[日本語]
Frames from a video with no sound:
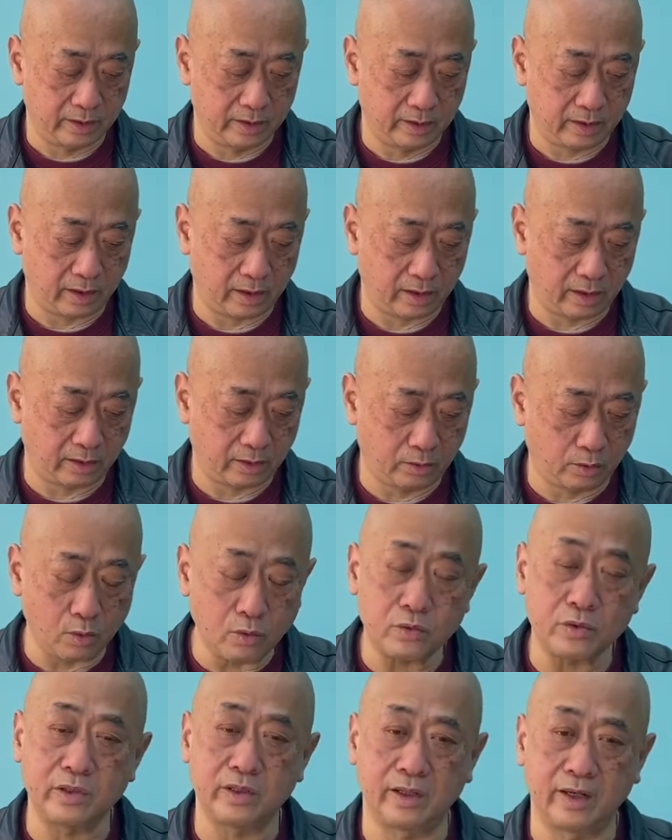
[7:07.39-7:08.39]
だから
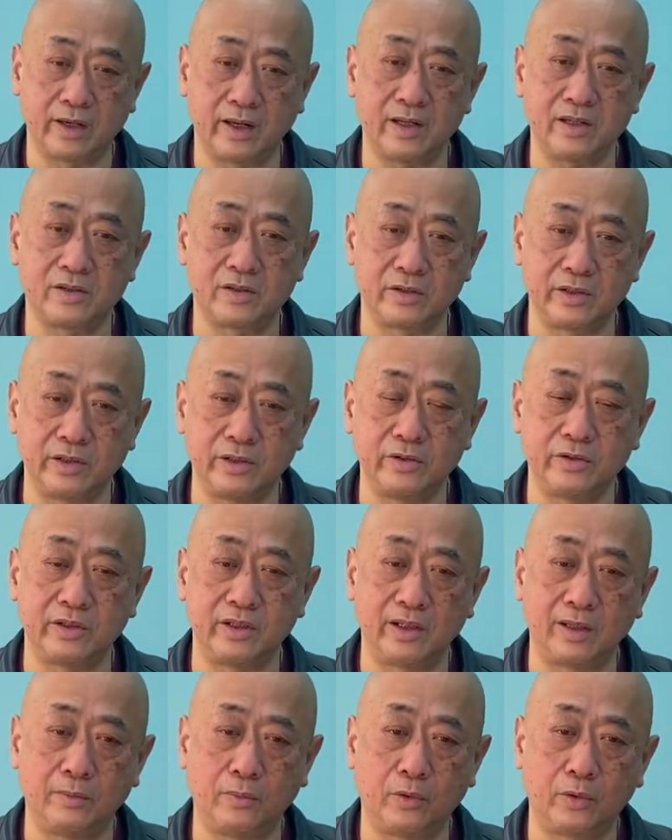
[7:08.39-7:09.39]
特にねレッズに有利
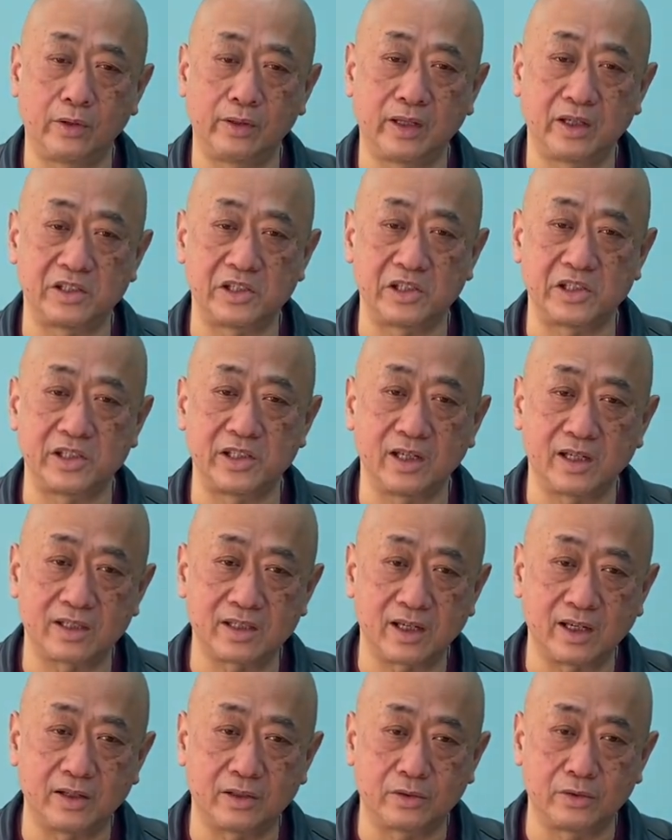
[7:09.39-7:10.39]
なボール出ししな
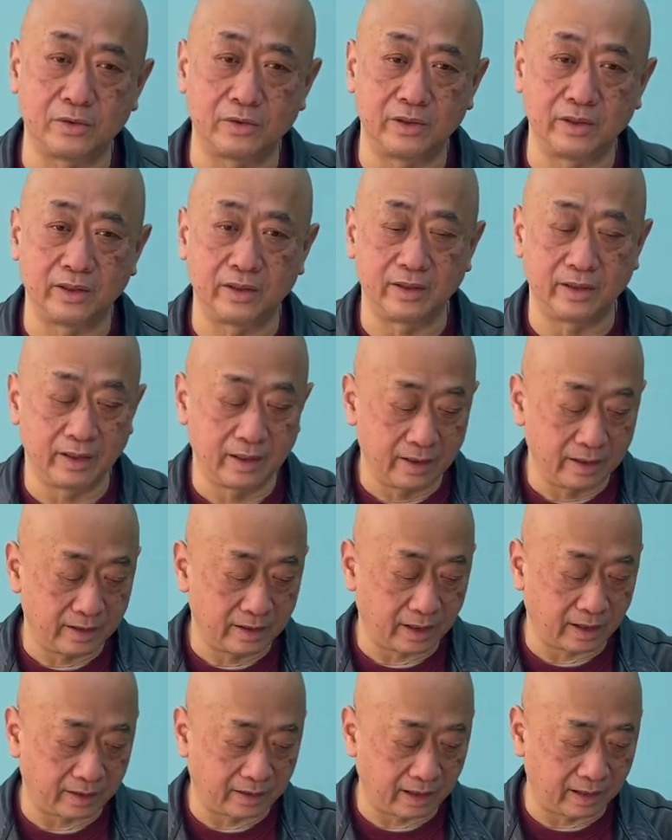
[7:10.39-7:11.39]
さいというふうにな
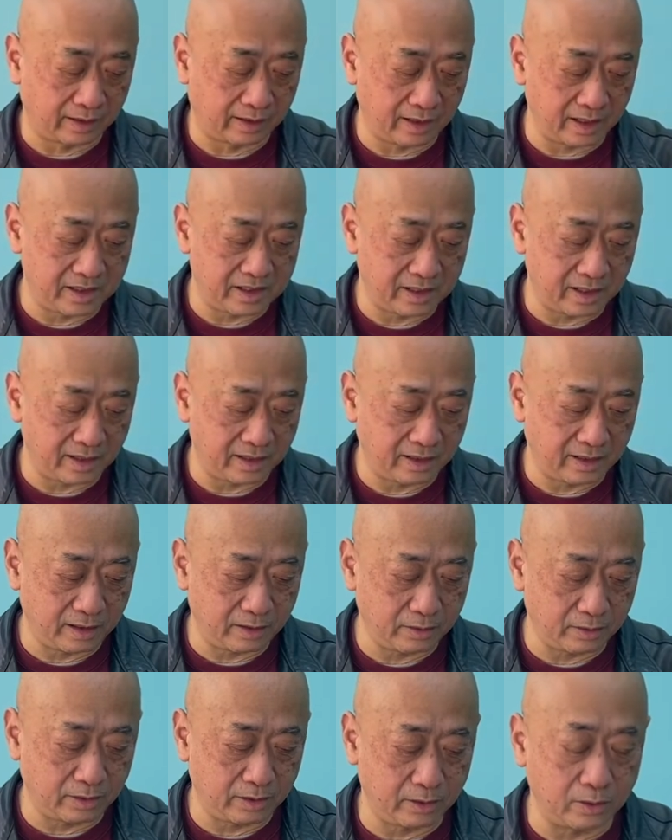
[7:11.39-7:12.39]
んか徹底していって
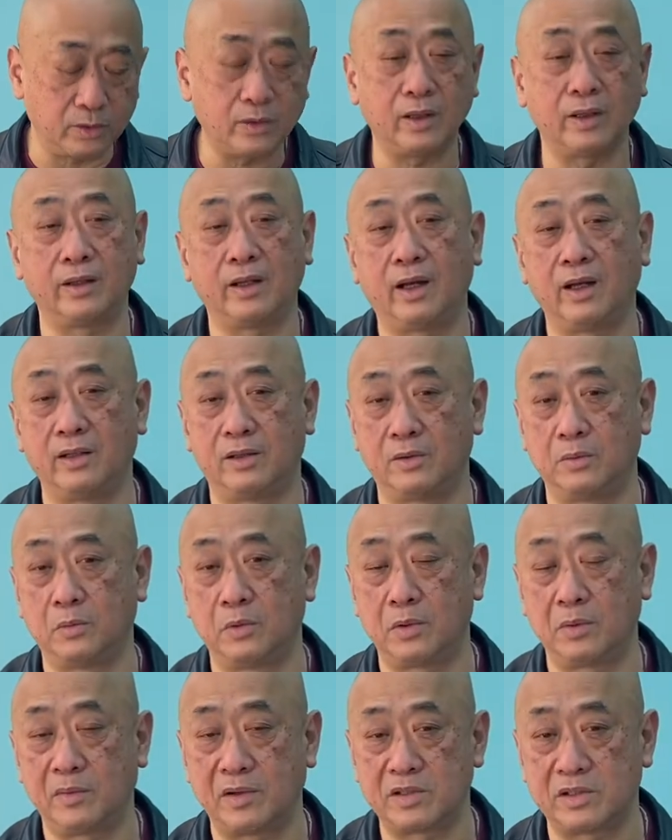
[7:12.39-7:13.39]
るっていうことはないと思
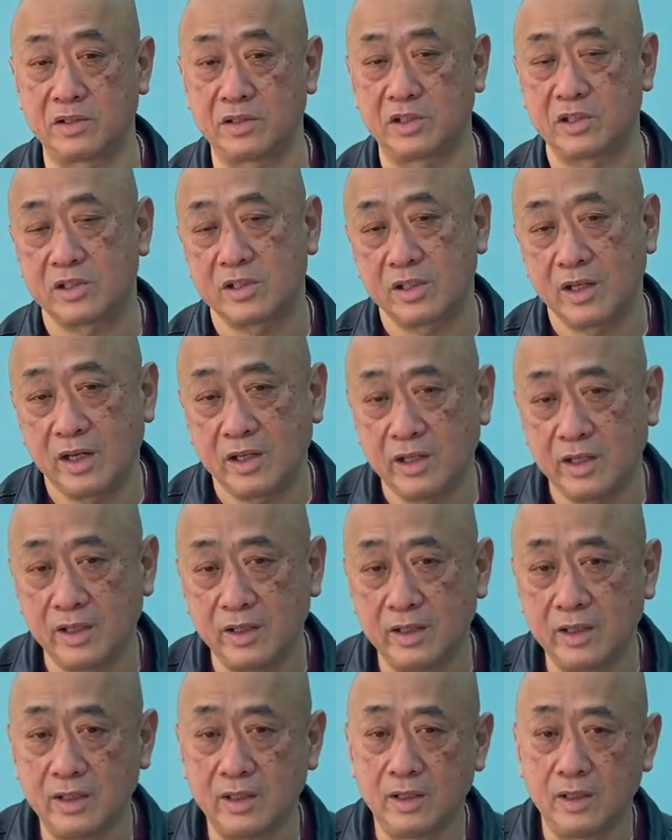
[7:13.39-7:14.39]
いますし、実際
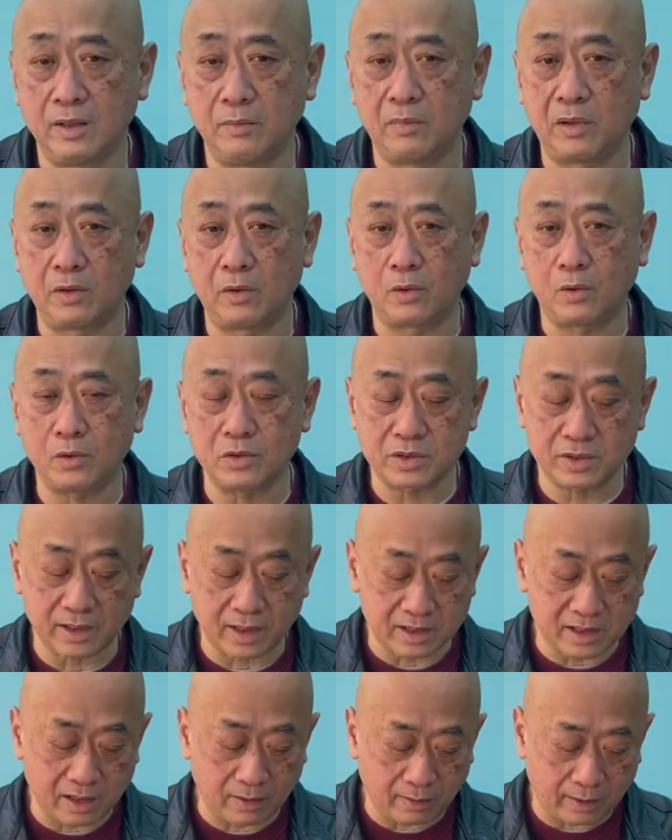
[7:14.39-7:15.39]
にまあ露骨
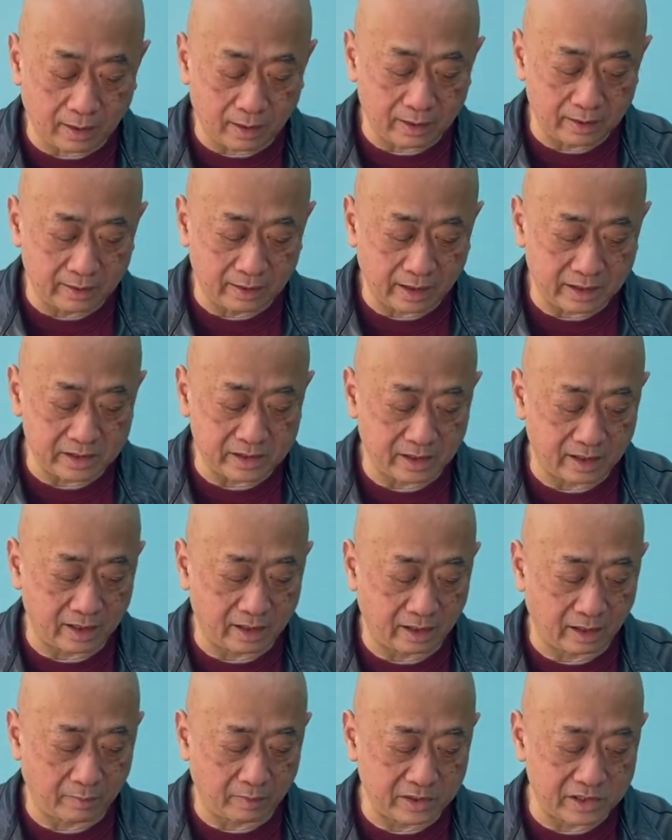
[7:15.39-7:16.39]
な差はないんじゃない
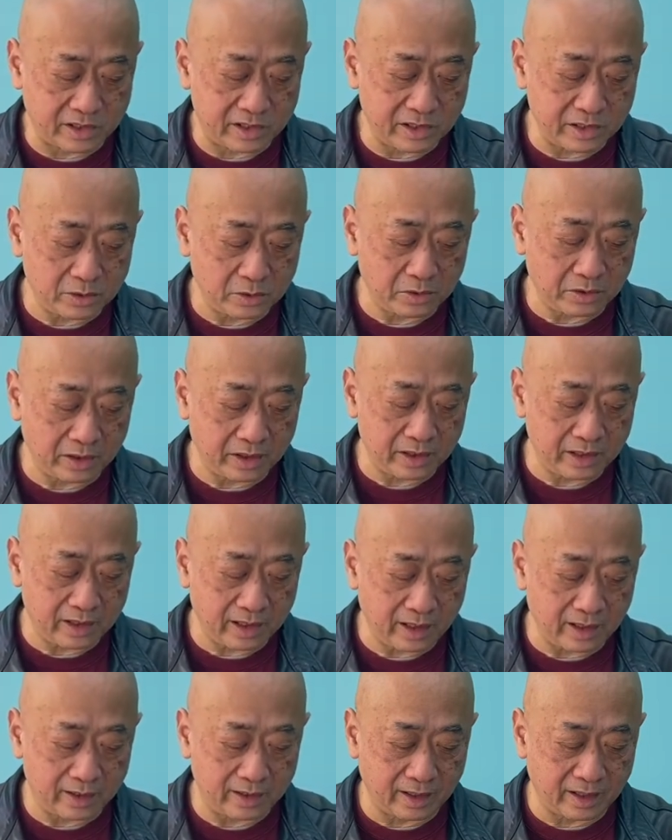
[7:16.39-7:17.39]
かな、まあ、心情的に、
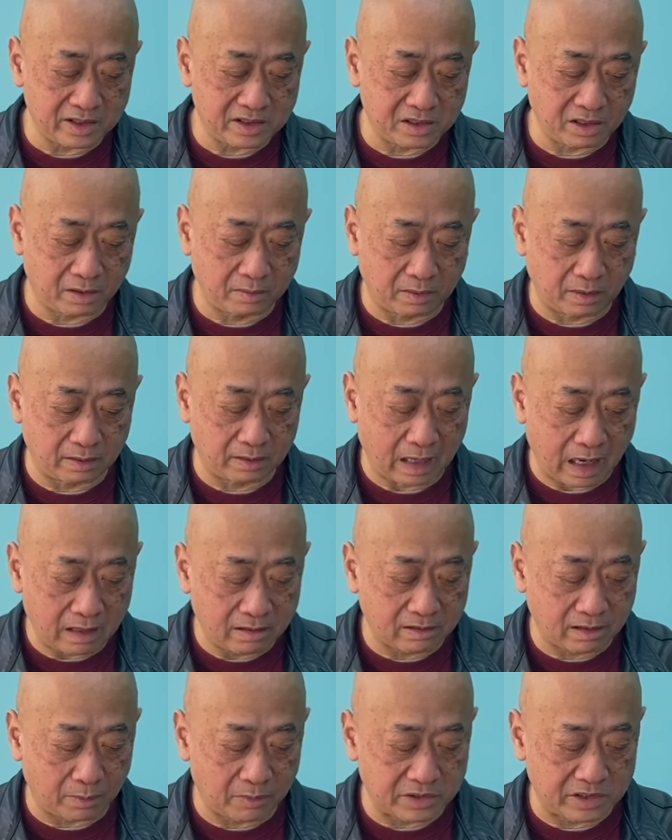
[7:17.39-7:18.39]
ね、なっちゃう場合あ
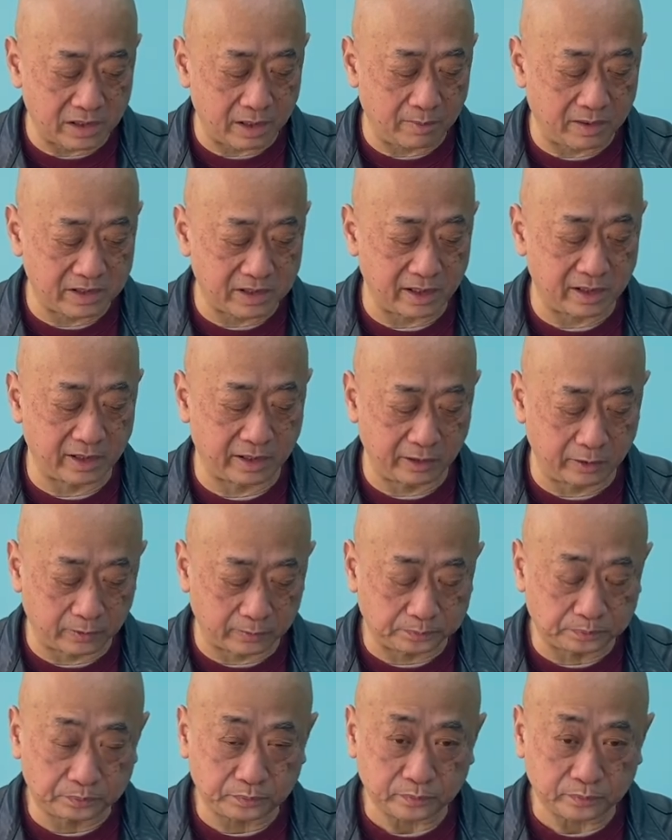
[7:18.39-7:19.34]
るかもしれませんけど、